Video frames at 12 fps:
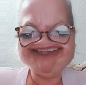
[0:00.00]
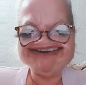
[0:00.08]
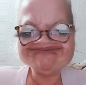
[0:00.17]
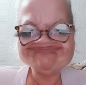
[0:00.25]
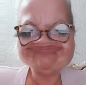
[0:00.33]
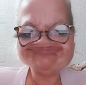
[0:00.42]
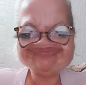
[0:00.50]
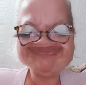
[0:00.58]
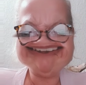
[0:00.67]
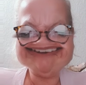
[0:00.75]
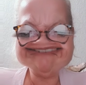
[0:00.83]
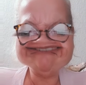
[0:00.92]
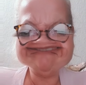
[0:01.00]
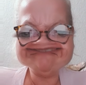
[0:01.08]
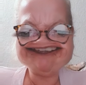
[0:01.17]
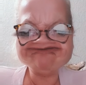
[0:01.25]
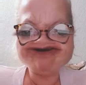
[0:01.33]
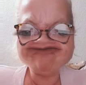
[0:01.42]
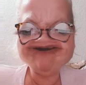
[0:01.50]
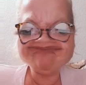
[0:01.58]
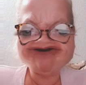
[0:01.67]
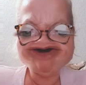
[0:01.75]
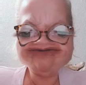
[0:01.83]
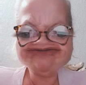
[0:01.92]
ja, dann wollen wir
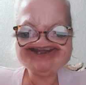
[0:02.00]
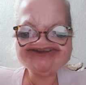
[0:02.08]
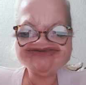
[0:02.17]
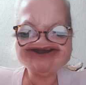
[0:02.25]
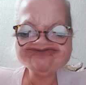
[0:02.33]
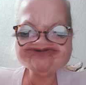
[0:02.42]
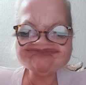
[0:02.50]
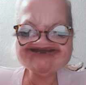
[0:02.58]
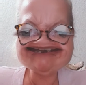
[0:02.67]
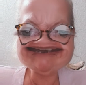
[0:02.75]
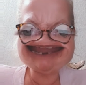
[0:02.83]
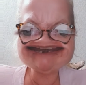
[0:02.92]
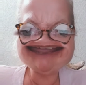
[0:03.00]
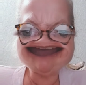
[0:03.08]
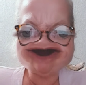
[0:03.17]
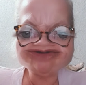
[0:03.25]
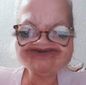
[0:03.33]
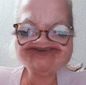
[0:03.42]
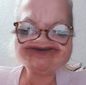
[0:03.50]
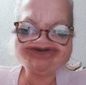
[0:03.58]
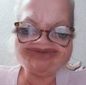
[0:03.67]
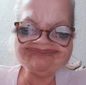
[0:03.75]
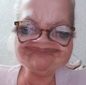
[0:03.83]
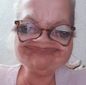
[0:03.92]
mal hoffen, dass wir gut miteinander
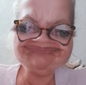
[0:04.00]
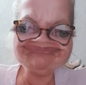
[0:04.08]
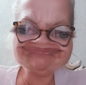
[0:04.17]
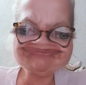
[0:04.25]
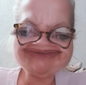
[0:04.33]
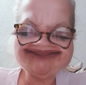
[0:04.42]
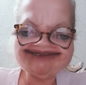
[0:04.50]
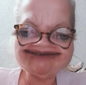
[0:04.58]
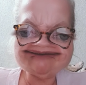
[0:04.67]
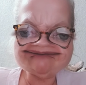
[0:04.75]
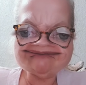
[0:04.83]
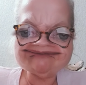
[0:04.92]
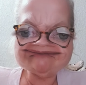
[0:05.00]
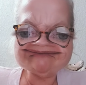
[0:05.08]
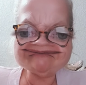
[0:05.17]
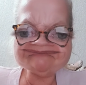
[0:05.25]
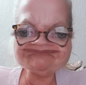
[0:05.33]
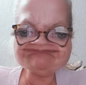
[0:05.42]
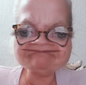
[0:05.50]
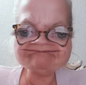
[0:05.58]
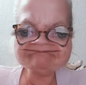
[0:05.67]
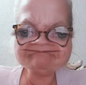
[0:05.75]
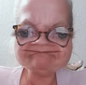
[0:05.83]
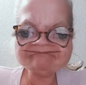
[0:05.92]
auskommen.
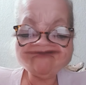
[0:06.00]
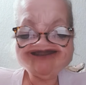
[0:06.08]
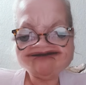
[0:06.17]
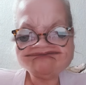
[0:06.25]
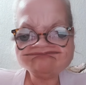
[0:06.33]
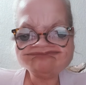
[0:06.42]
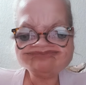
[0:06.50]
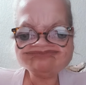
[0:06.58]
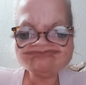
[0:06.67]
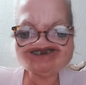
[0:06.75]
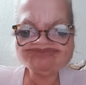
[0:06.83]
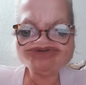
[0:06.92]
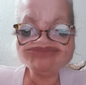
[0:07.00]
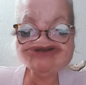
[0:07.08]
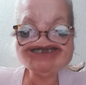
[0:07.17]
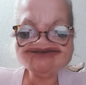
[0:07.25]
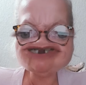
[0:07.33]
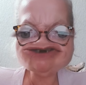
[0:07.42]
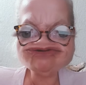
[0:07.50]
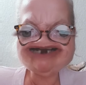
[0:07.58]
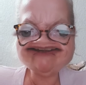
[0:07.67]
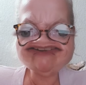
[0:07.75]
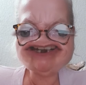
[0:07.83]
Ähm, ja, ich probiere mich nun als